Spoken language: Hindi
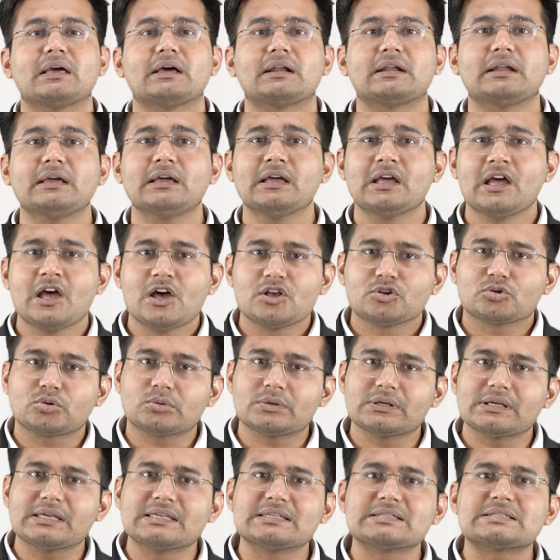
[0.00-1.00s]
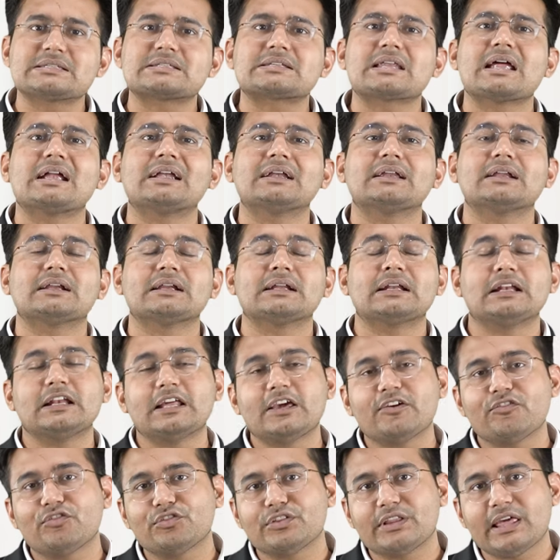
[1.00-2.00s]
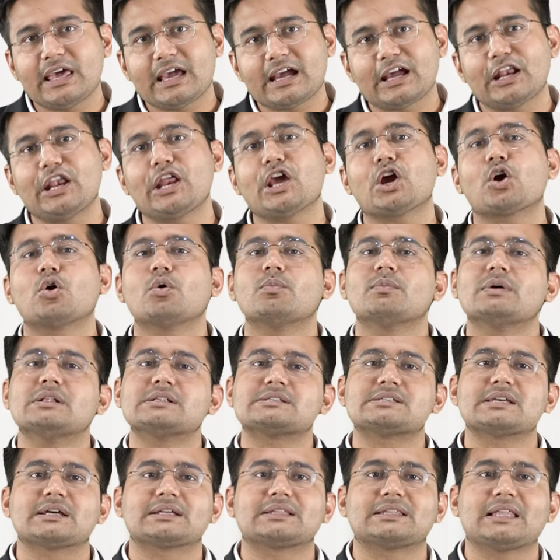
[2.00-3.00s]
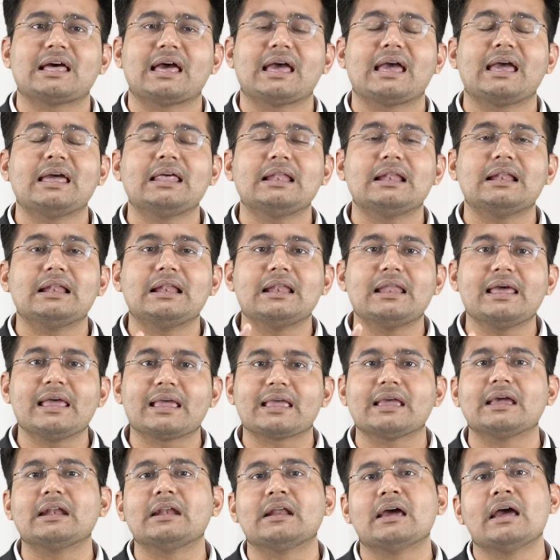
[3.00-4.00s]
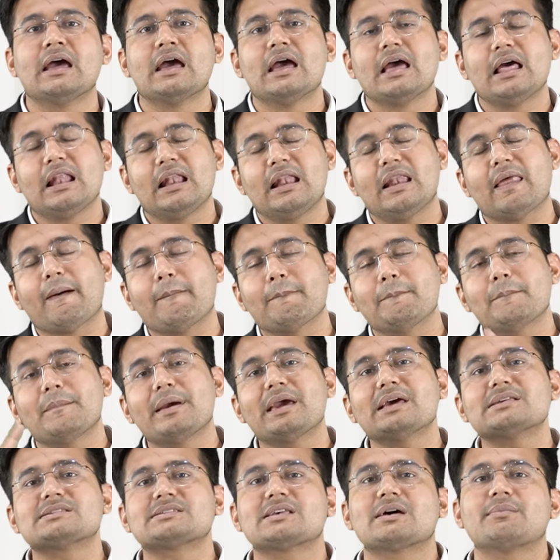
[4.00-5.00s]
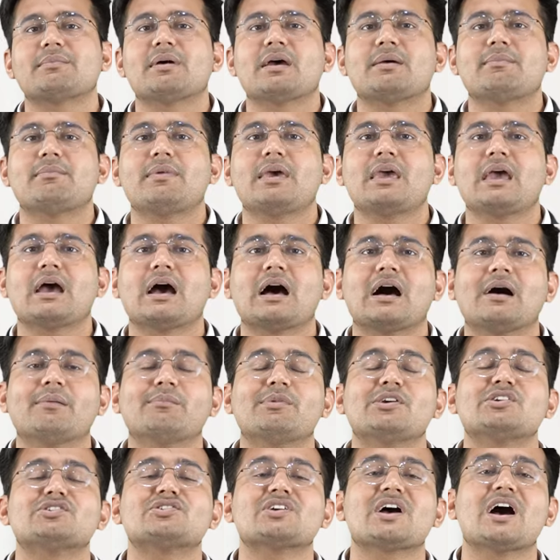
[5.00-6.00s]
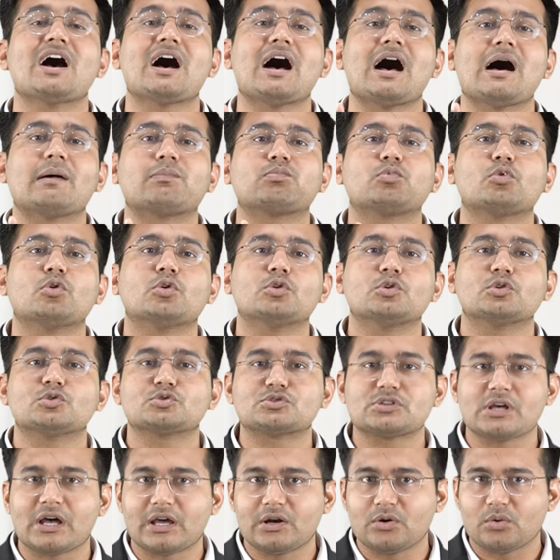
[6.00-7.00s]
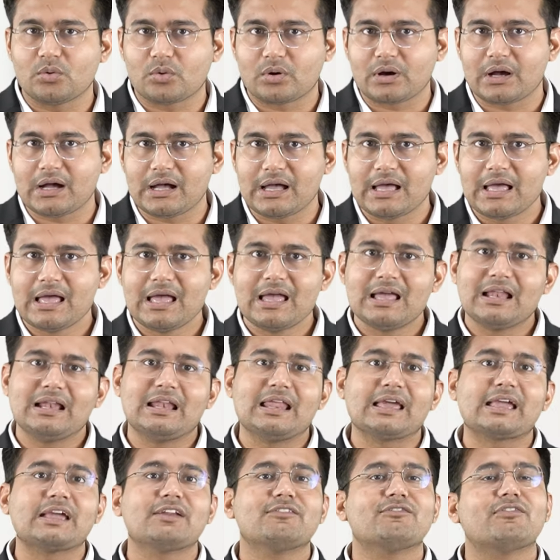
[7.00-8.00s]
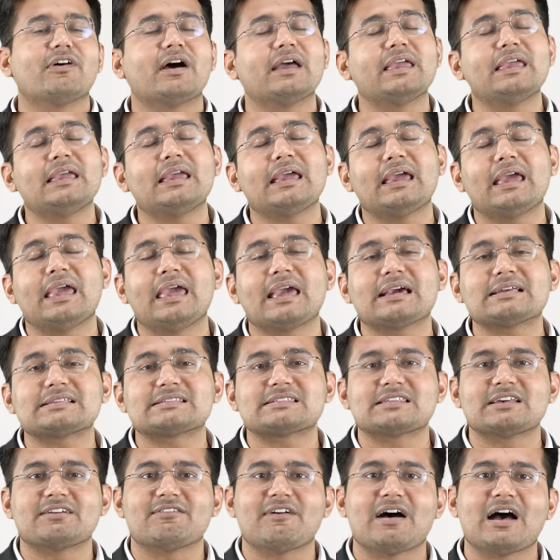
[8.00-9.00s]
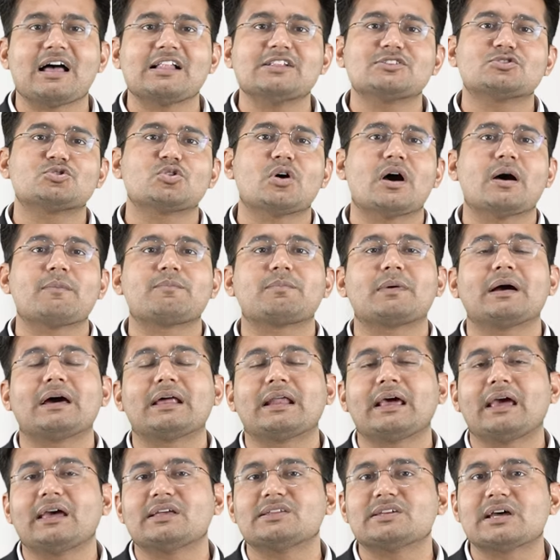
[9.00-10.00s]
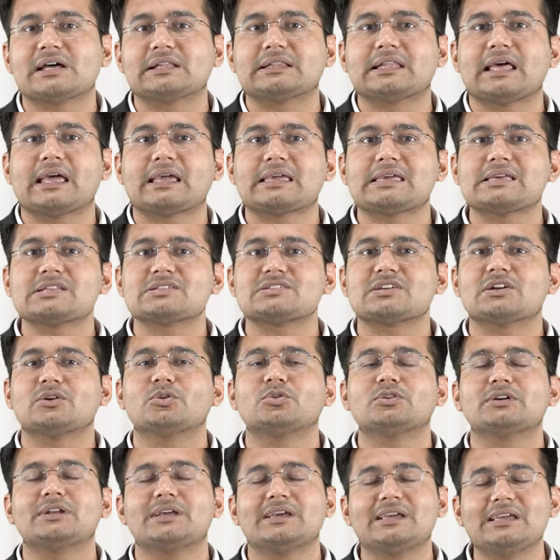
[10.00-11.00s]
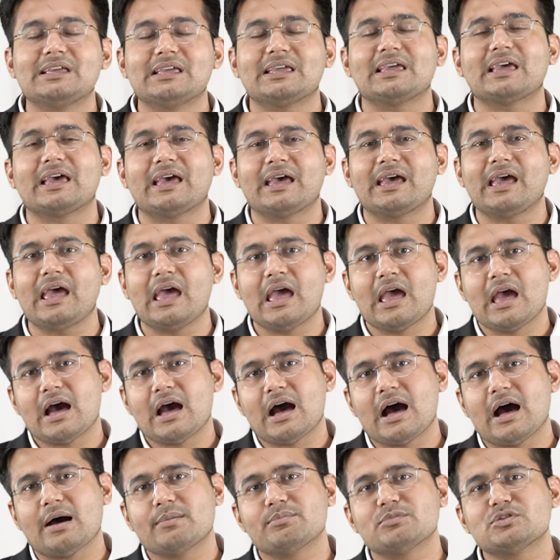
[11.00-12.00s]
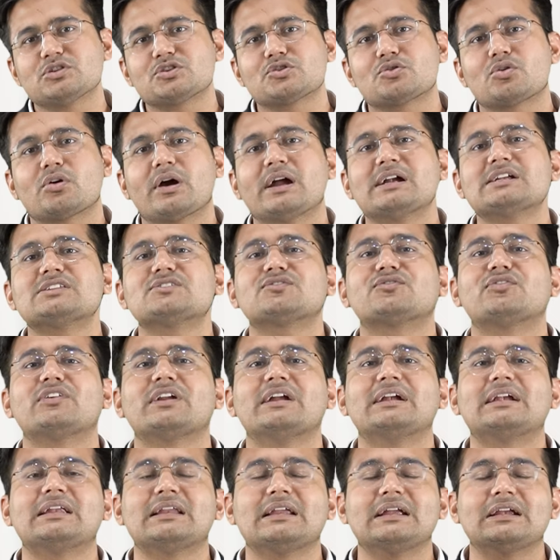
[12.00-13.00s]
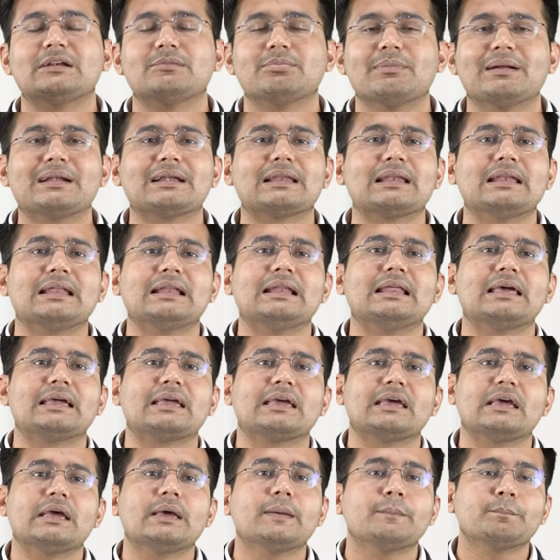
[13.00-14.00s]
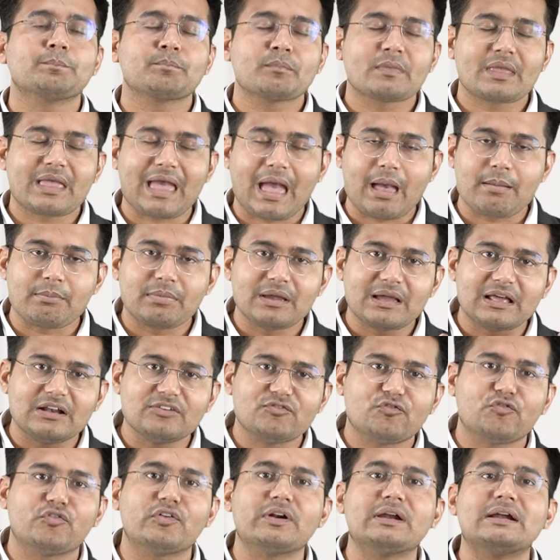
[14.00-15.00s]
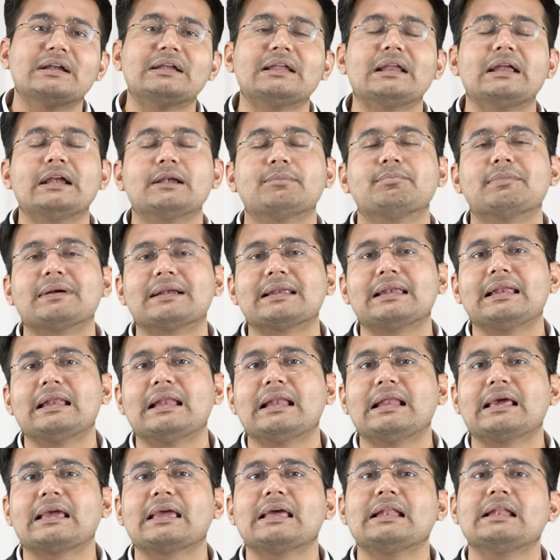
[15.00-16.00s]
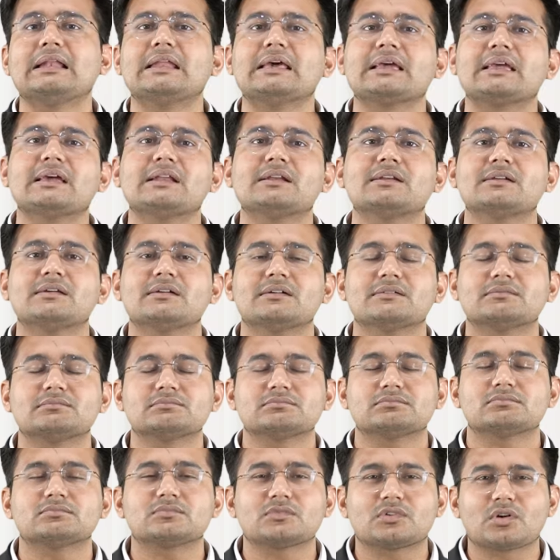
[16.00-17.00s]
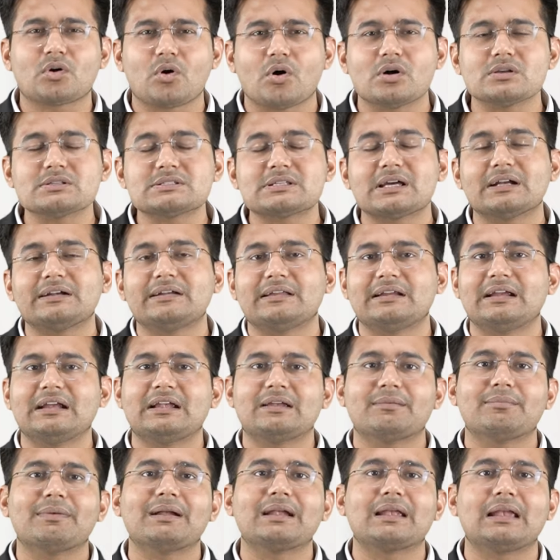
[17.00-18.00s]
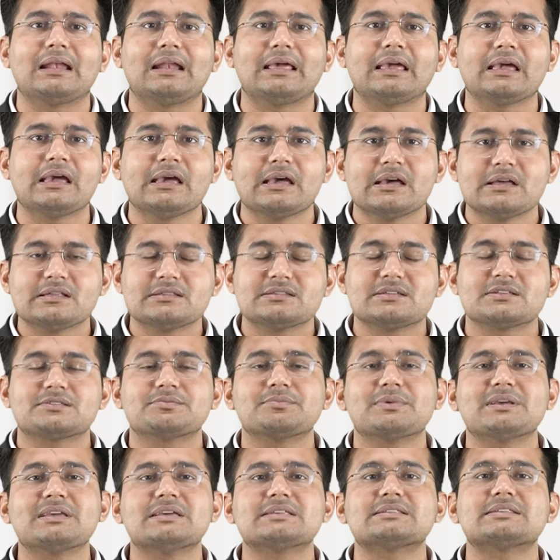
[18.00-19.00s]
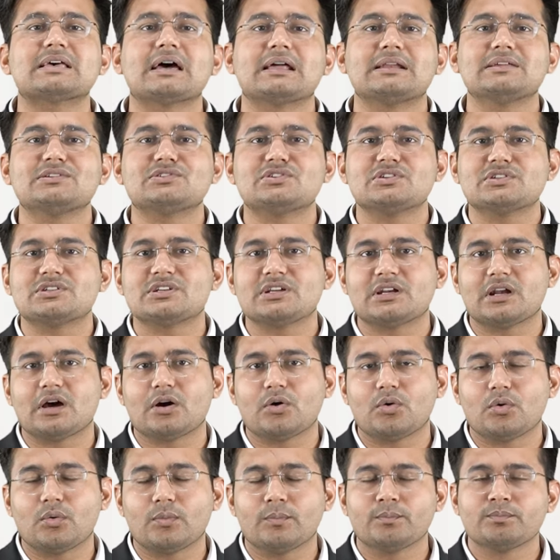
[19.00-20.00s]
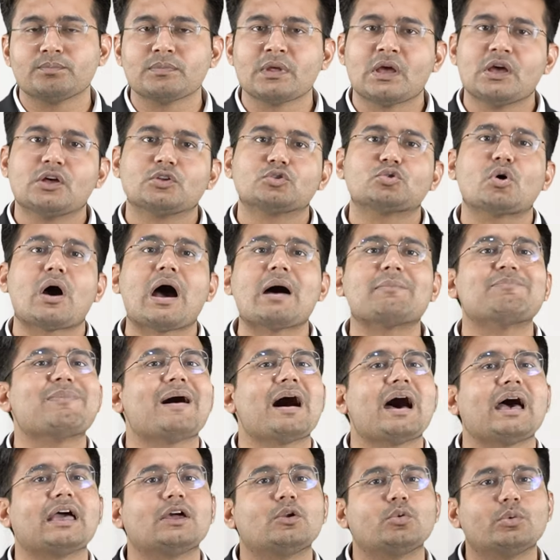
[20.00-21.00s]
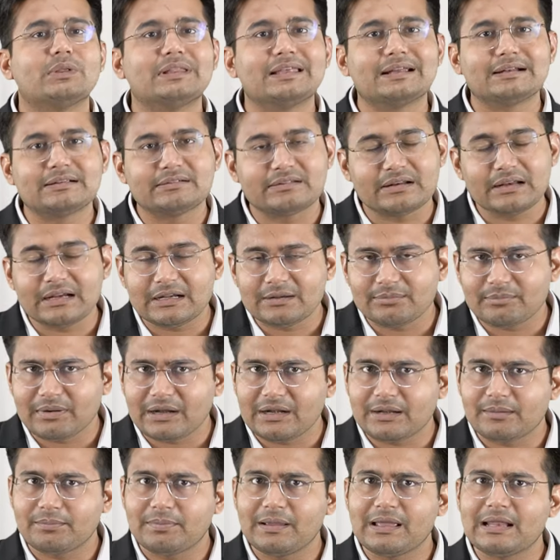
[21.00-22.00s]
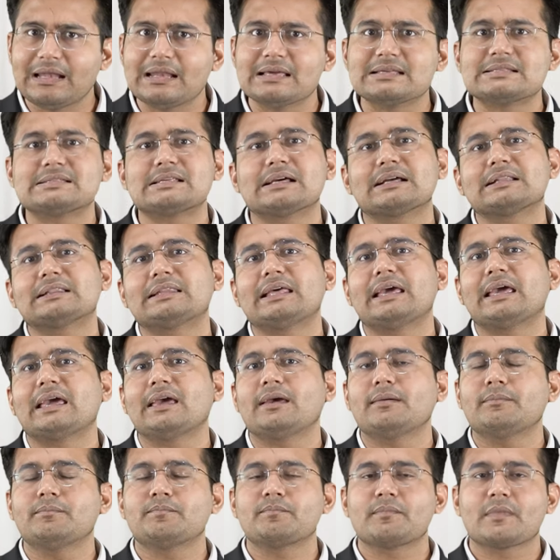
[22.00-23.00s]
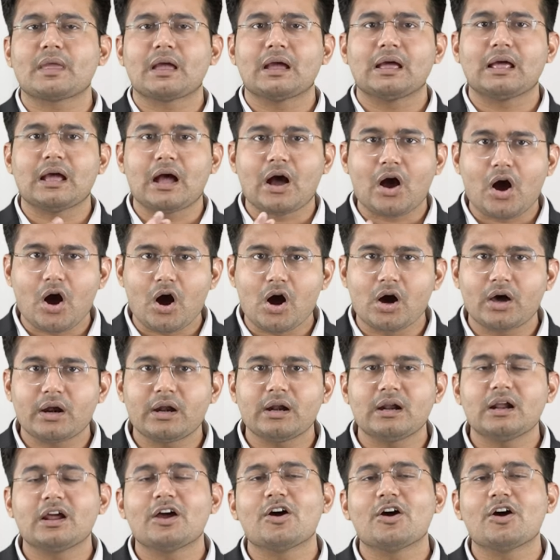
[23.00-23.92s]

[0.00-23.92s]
कर रहे हैं तो इंस्टेंट रिलीफ देखने को मिल सकता है लेकिन लंबे समय में हमेशा आपको नुकसान होगा लेकिन वहीं एक सवाल जो आपका रह जाता है कि चलो ठीक है हम स्ट्रॉइड्स फ्री ट्रीटमेंट ले लेंगे केमिकल फ्री ट्रीटमेंट ले लेंगे लेकिन कौन सा ट्रीटमेंट लें जिसमें ये सारी चीजें ना हो तो आप आयुर्वेदिक ट्रीटमेंट भी ले सकते हैं और